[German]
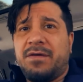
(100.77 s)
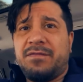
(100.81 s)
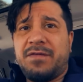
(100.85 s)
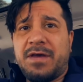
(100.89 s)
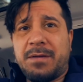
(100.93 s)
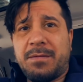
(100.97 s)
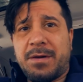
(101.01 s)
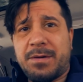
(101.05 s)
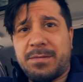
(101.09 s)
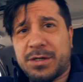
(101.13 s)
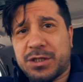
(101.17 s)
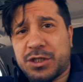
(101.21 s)

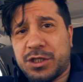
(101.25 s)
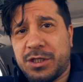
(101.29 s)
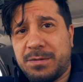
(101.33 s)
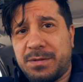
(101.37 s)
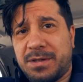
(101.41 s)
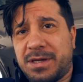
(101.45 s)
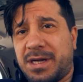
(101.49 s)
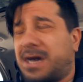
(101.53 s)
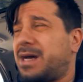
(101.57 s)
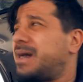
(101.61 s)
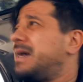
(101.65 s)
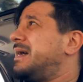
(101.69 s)
Wir haben einmal
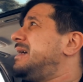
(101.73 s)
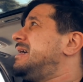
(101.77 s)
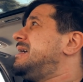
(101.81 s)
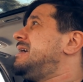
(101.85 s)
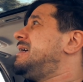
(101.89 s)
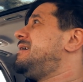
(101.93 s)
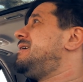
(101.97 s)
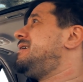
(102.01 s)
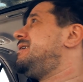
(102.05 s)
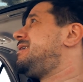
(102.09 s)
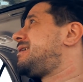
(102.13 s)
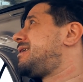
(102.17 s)
Schiebedach.
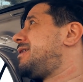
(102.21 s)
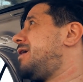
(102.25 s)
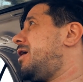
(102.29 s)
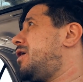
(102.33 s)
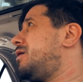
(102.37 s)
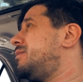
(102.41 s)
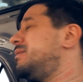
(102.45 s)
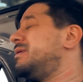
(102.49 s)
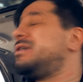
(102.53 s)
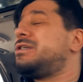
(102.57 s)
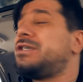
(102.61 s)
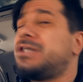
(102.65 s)
Ich
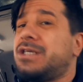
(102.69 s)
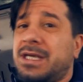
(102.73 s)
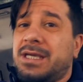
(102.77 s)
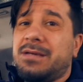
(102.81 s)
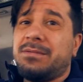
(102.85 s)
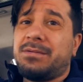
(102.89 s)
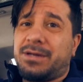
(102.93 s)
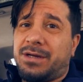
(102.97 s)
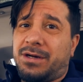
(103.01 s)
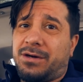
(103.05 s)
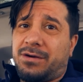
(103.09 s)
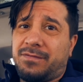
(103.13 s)
glaube,
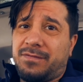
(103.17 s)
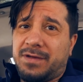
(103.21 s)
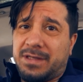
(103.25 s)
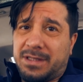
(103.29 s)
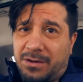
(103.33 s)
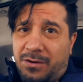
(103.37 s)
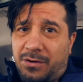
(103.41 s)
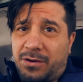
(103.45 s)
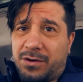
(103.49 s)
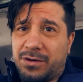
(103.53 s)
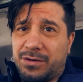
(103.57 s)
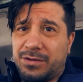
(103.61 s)
Schiebedach
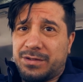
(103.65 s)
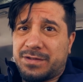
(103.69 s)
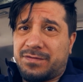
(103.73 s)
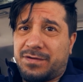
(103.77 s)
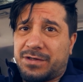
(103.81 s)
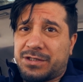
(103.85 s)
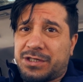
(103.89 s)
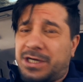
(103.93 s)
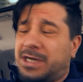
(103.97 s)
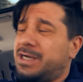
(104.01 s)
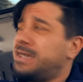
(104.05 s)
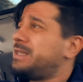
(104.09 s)
wird auch
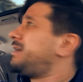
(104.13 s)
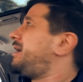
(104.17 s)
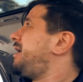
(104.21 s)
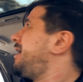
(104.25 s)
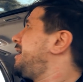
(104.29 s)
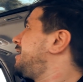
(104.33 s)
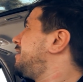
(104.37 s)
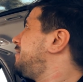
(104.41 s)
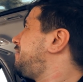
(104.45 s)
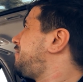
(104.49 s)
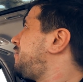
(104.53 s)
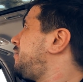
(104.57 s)
höchstwahrscheinlich
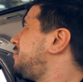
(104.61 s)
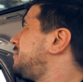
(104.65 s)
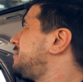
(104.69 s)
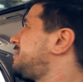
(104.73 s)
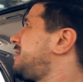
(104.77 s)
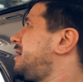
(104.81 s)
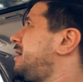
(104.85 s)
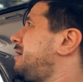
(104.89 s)
eingefroren